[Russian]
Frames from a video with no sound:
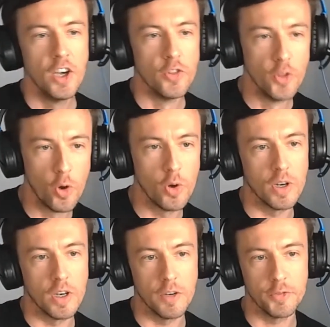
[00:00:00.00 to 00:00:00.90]

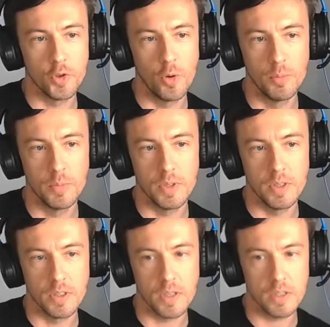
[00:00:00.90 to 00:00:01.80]
Но э, в чем
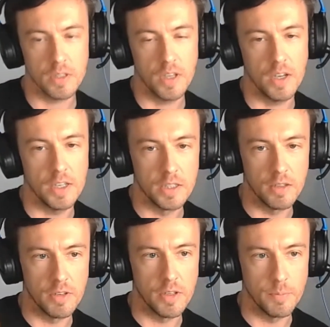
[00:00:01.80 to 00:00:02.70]
э, красота
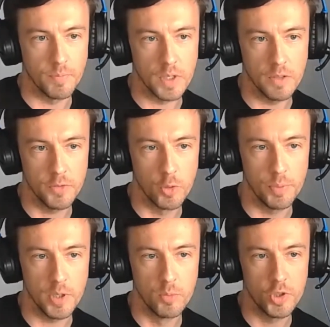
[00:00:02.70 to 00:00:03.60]
этого, в чем
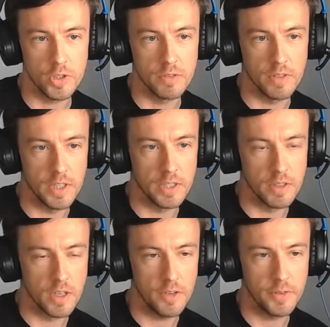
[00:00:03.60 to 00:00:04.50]
преимущество
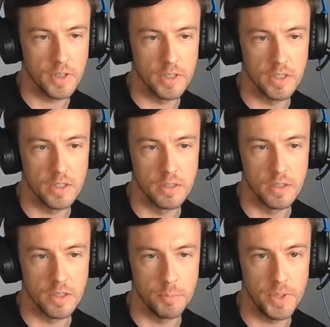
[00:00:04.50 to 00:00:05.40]
этого графика над,
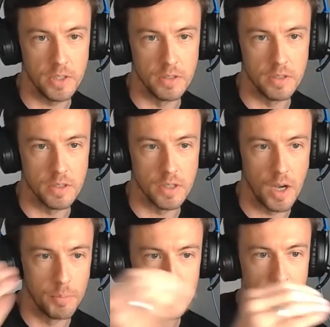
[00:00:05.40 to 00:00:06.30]
перед
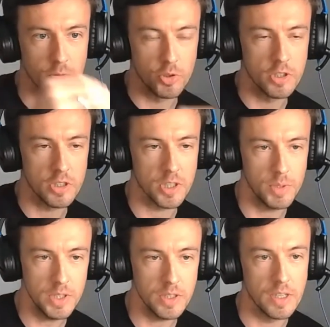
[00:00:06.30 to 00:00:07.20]
обычной турнирной
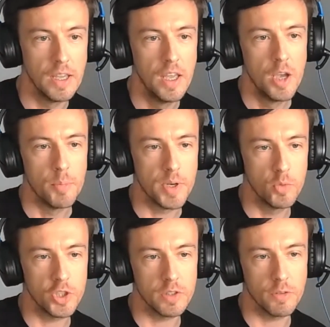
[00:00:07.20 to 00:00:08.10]
таблицей?
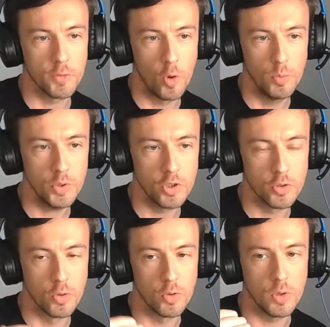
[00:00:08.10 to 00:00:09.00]
Преимущество в том,
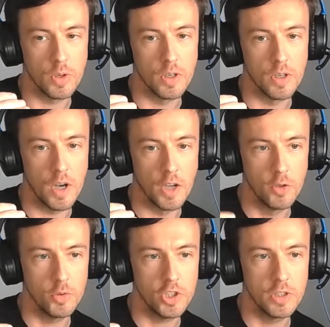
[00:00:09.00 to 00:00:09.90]
что
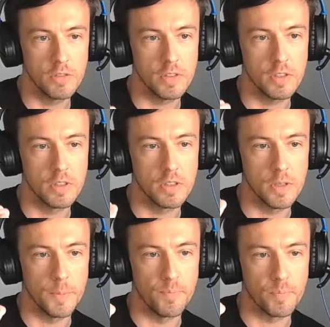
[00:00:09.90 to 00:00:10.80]
оно учитывает,
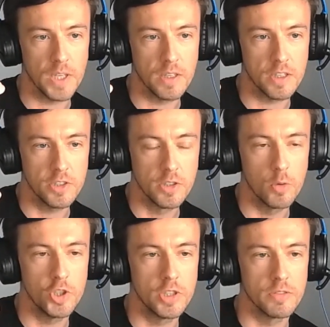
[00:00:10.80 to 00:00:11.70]
эм, эта
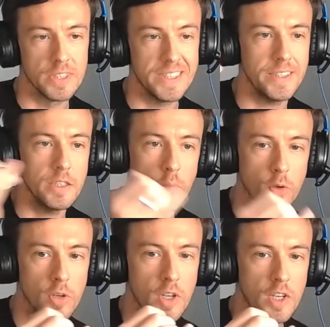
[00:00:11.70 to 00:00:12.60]
картинка учитывает
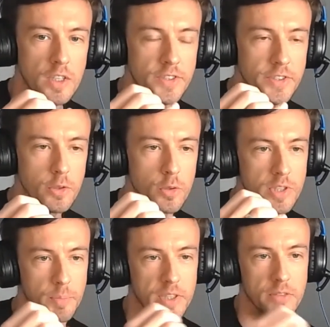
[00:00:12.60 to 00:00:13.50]
силу, силу
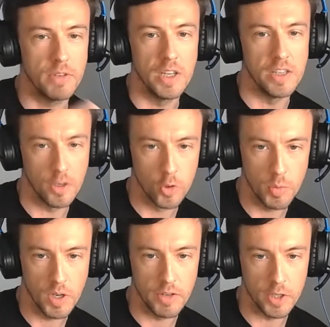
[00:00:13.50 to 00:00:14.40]
сопротивления,
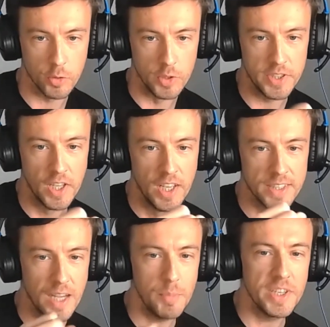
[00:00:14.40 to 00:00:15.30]
грубо говоря. То есть
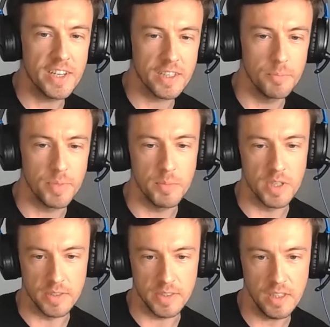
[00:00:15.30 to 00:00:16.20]
Самый яркий
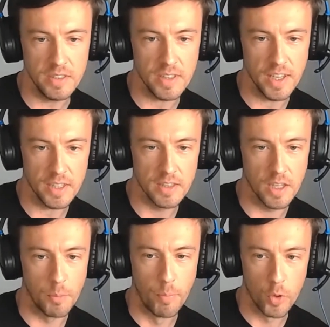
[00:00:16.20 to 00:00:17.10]
пример здесь
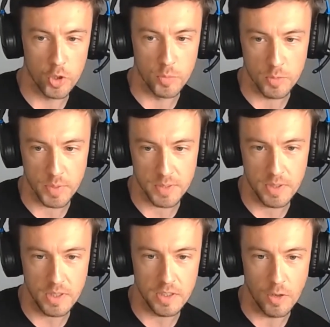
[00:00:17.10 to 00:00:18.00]
это Борнмут.
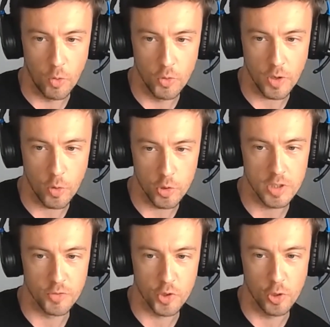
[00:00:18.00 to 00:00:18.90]
Посмотрите, он
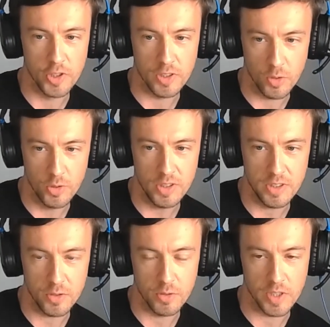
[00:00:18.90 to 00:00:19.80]
находится в желтой зоне,
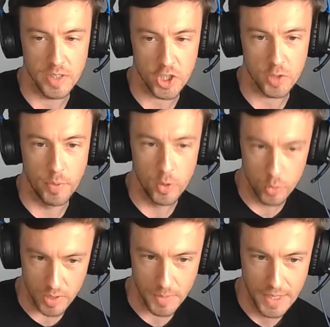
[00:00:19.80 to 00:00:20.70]
здесь у нас даже с
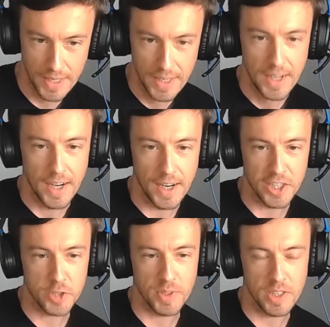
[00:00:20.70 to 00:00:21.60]
плюсом, а,
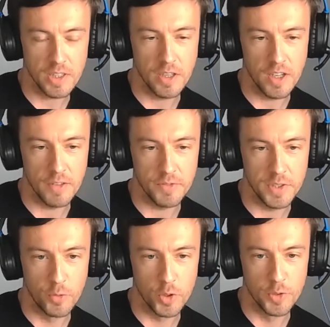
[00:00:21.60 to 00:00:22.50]
несмотря на
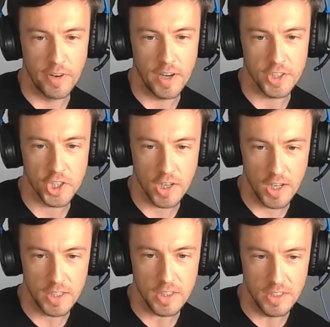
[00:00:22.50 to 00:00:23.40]
всего 2
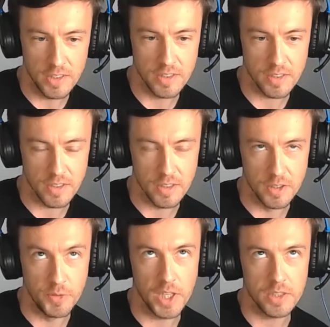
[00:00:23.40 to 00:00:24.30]
очка из
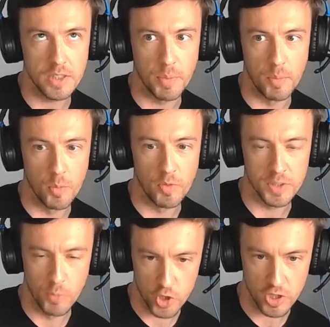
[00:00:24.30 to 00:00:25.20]
12, э, по-моему,
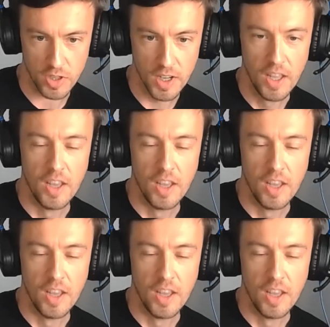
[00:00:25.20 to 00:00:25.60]
возможных.